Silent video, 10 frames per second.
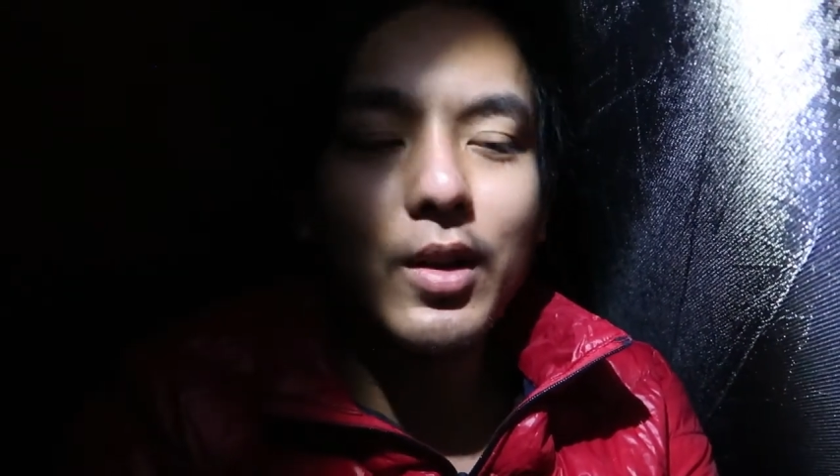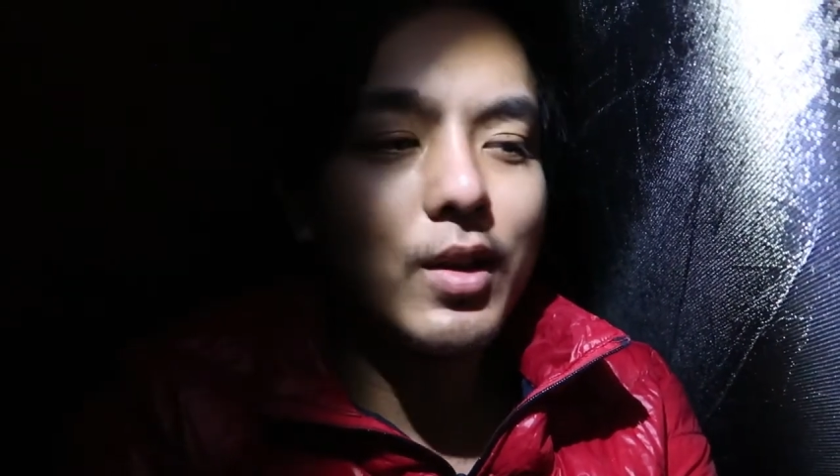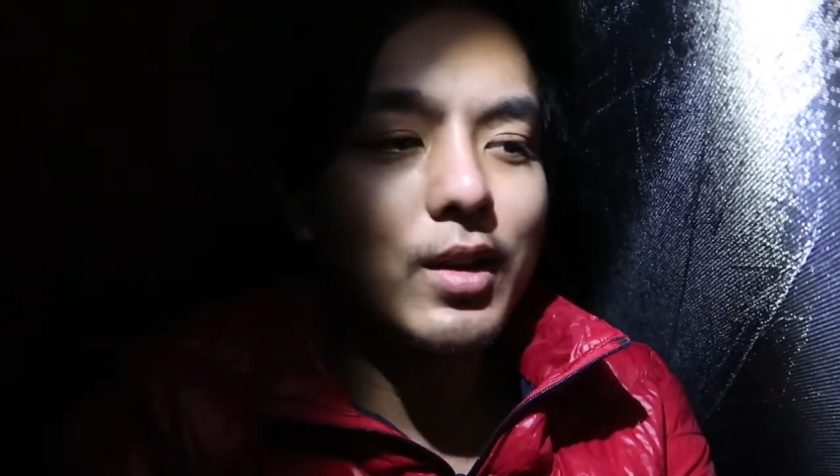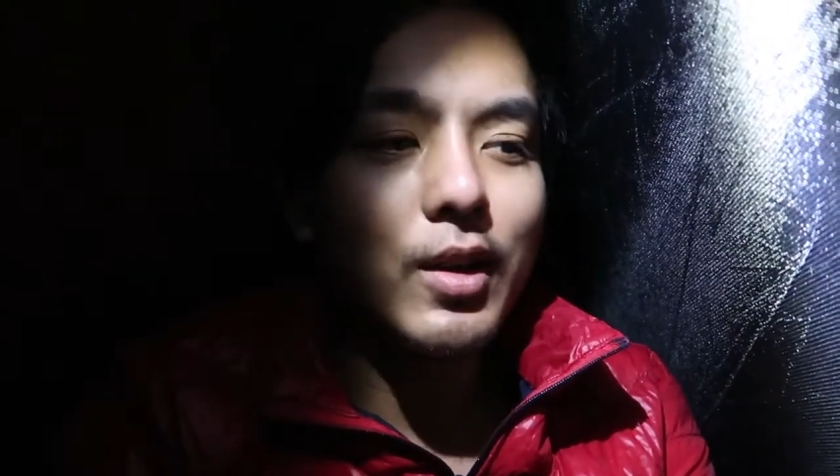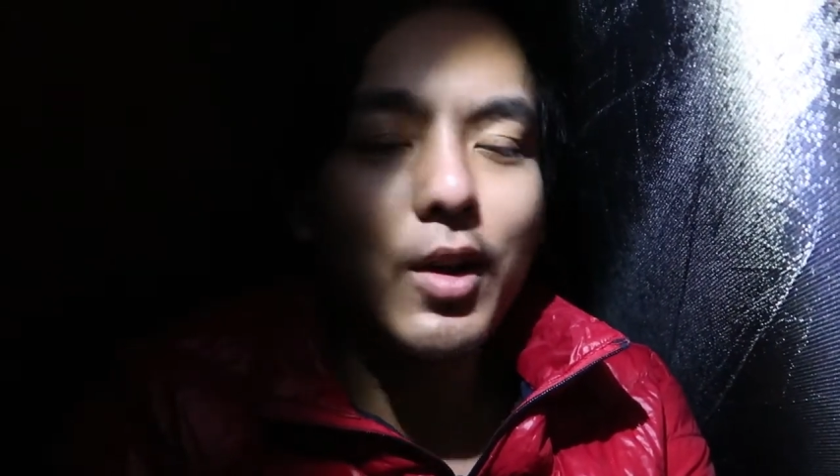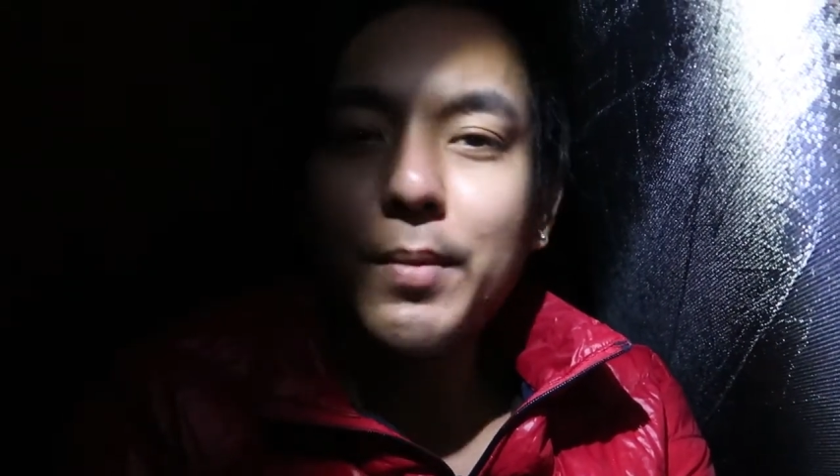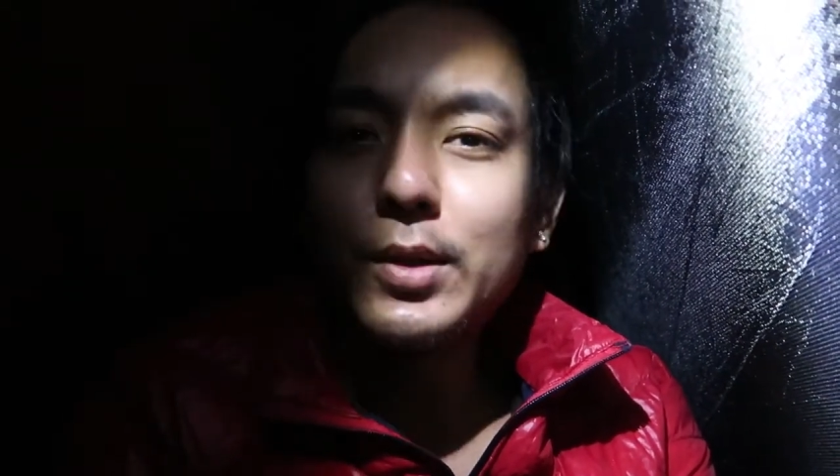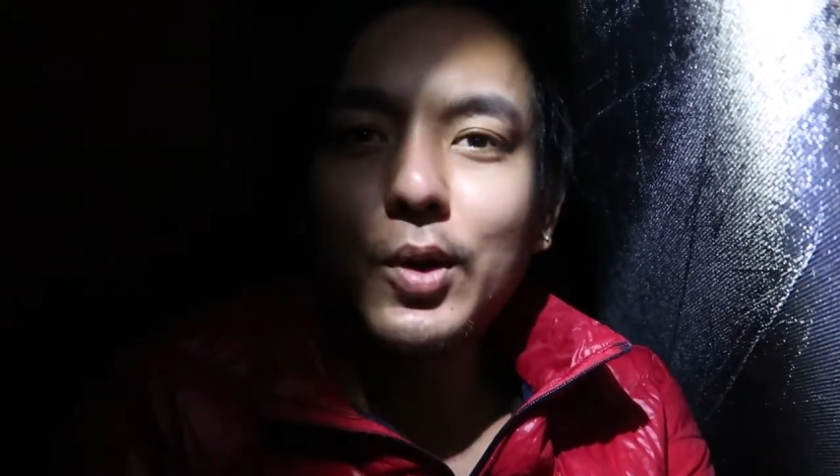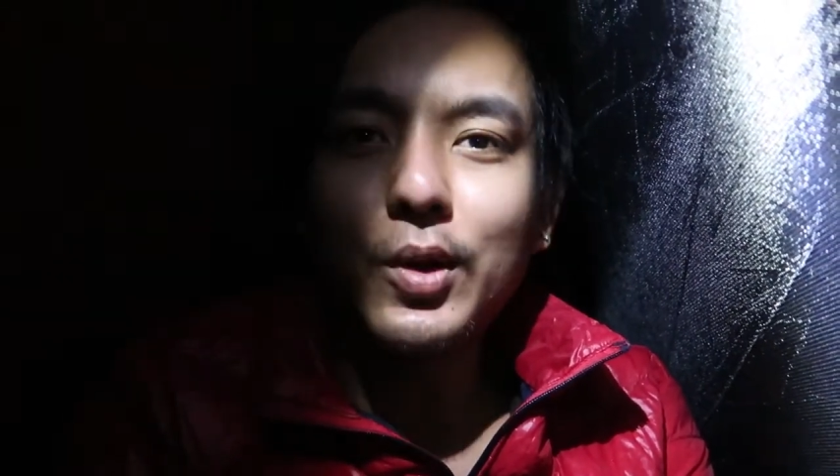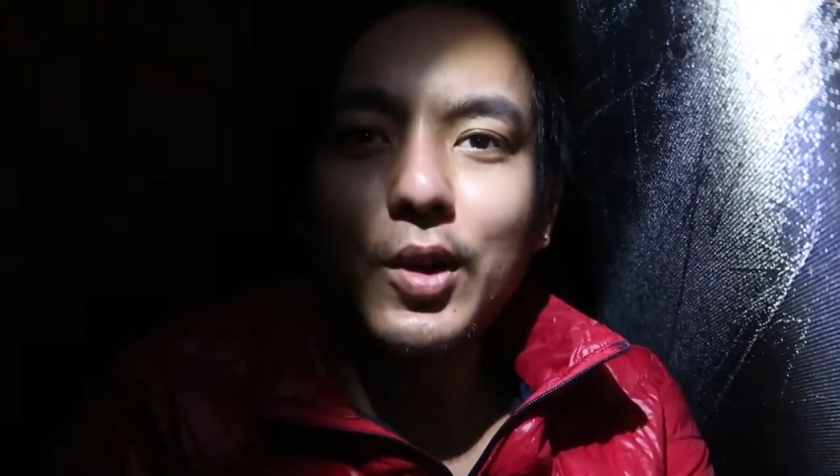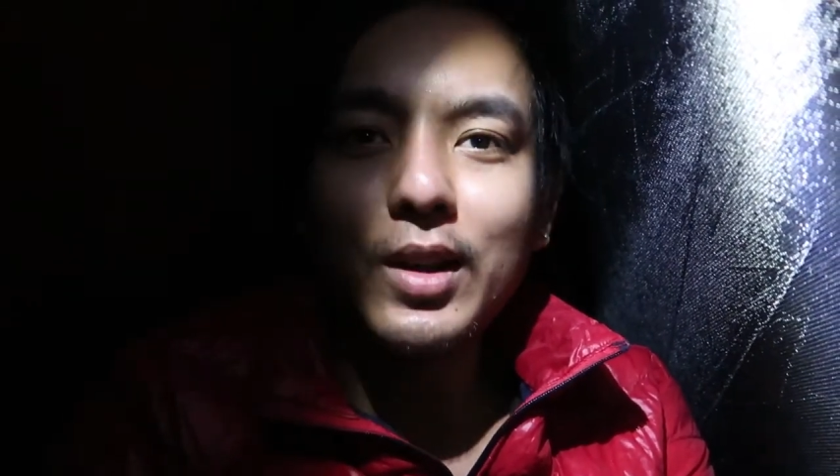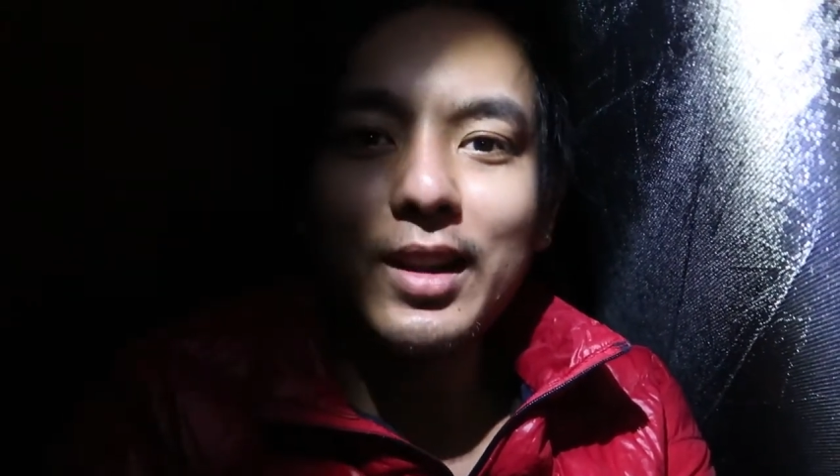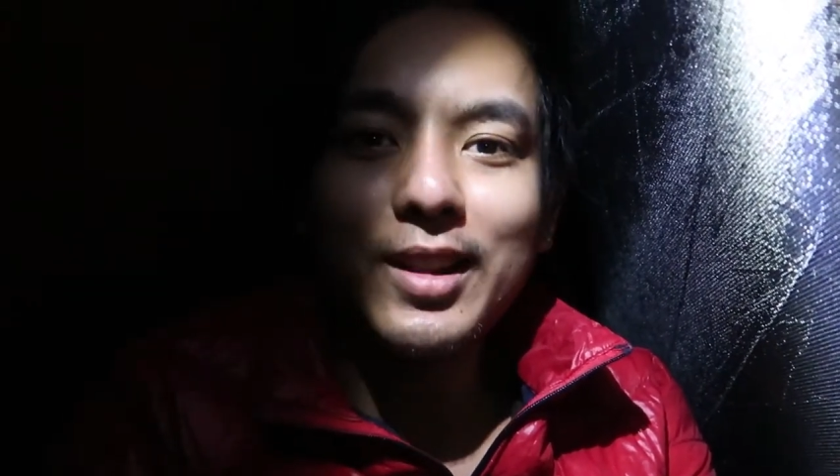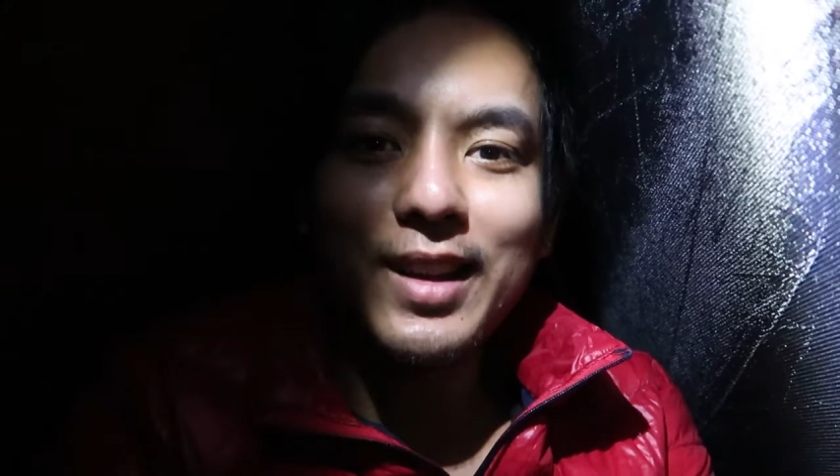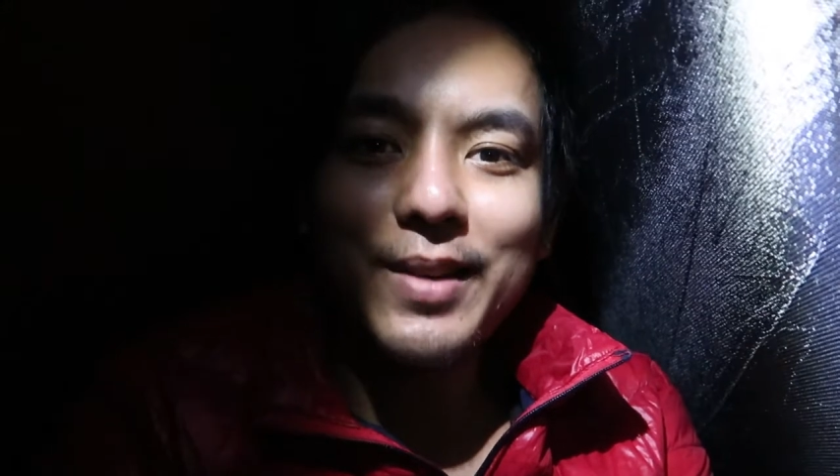นอนเดี๋ยว้็มาส่งนอน
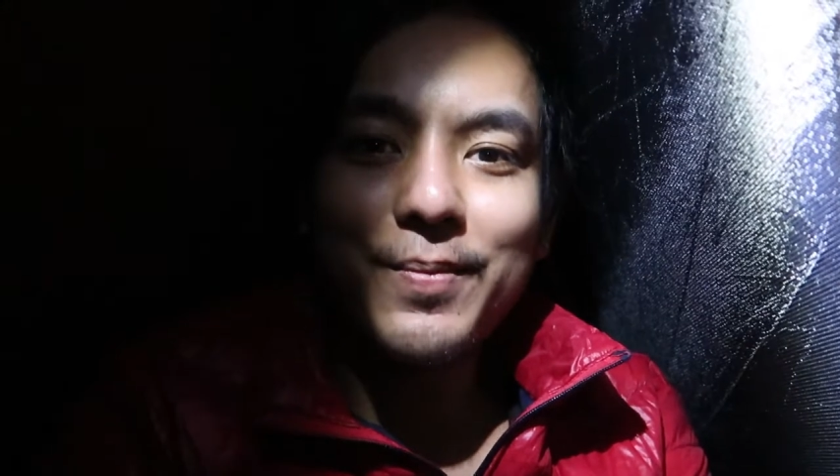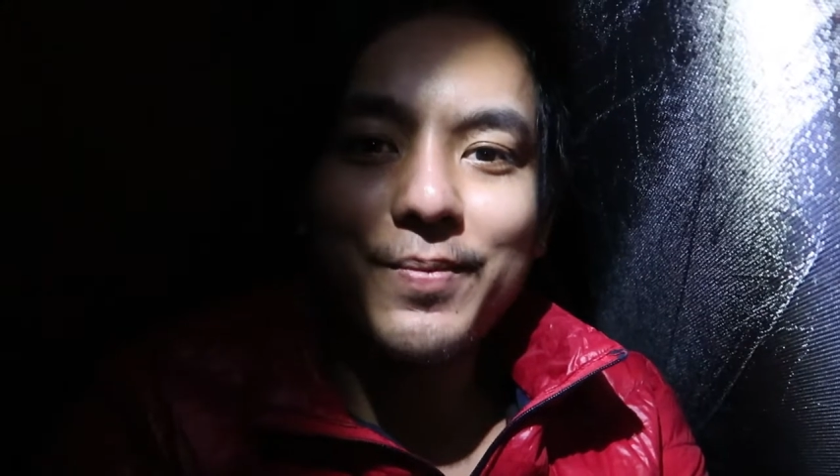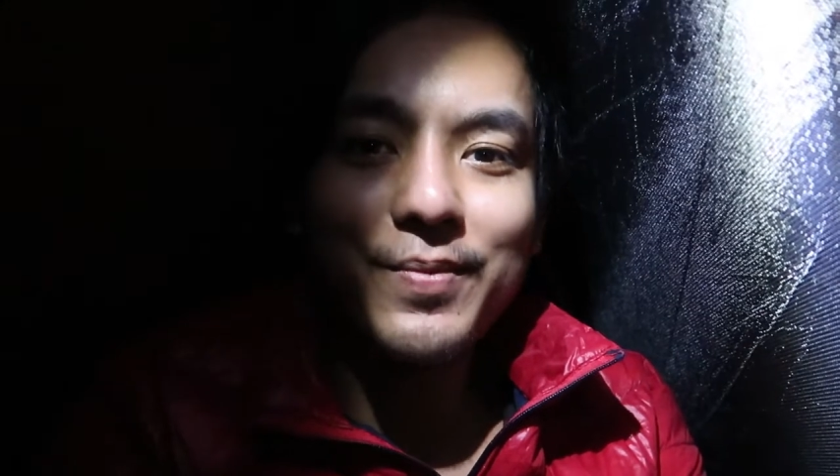กันนะครับ